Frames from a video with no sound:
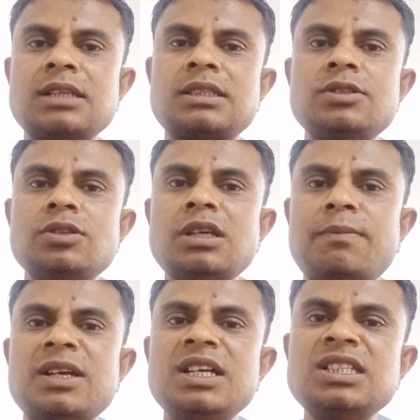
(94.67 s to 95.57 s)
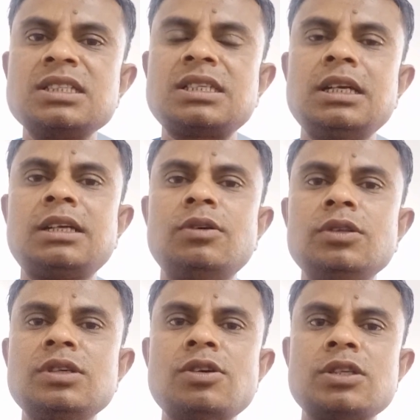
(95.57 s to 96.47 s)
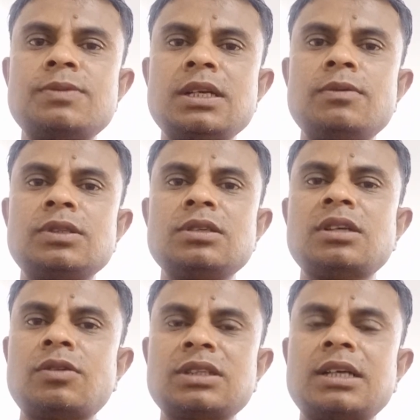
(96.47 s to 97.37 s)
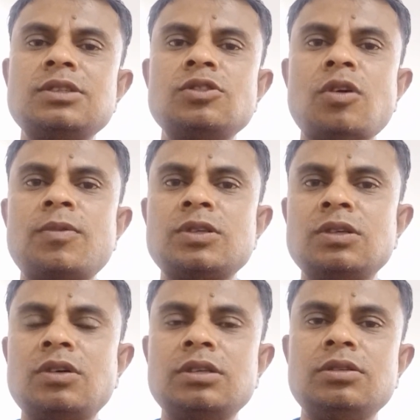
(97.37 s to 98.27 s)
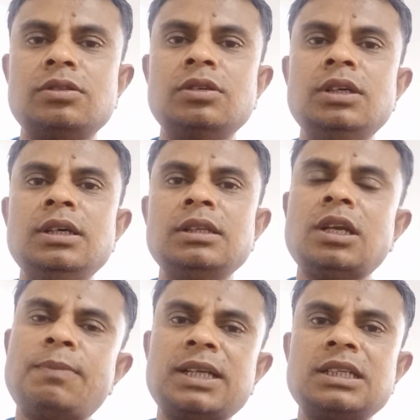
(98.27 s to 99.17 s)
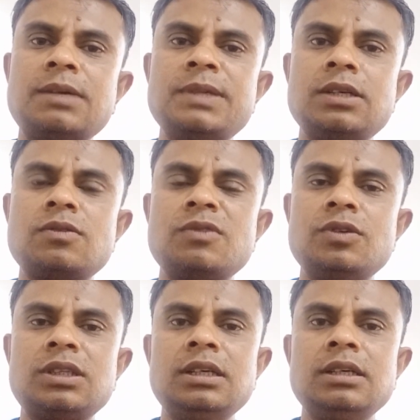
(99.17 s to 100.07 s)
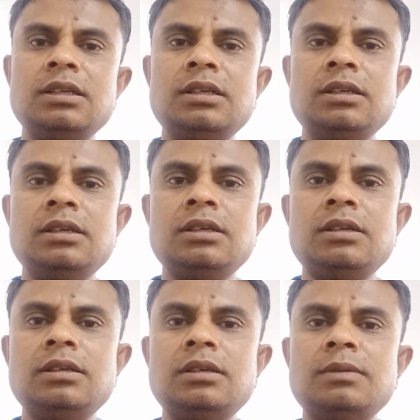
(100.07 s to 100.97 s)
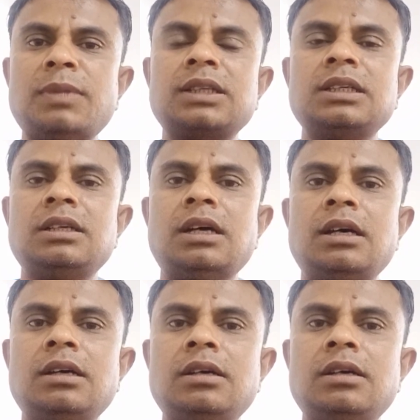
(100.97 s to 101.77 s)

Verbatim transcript: আজকে যদি আপনার নিজের ছেলেটা হতো এই হসপিটালে ভর্তি হতো আর তাকে যদি অপারেশন করাতে হতো তাহলে পারতেন আপনি এরকম করতে পারতেন না